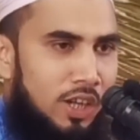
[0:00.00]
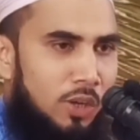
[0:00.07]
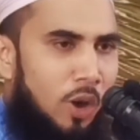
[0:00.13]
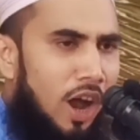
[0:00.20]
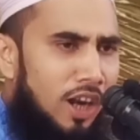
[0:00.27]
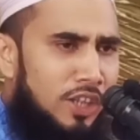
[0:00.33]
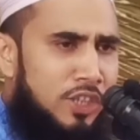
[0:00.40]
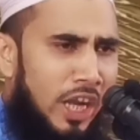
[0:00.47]

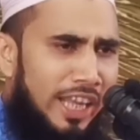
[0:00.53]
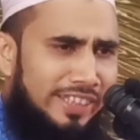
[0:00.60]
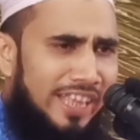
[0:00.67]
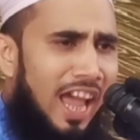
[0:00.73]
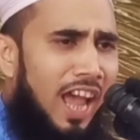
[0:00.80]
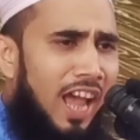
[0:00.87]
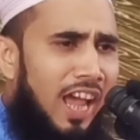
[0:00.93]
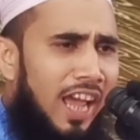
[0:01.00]

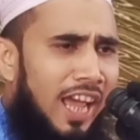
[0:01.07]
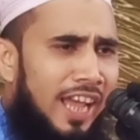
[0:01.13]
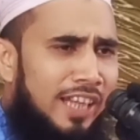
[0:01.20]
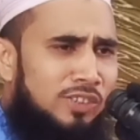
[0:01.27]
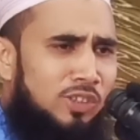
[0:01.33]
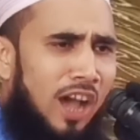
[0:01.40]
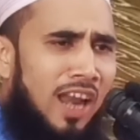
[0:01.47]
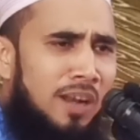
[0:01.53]
কলসিতে
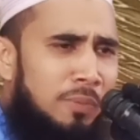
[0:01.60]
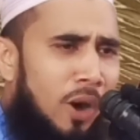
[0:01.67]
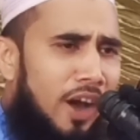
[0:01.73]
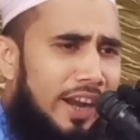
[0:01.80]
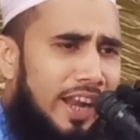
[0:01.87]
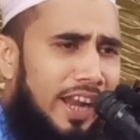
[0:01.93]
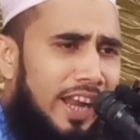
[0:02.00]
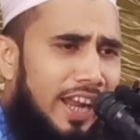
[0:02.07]
জল
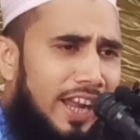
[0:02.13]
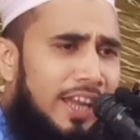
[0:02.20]
ভরে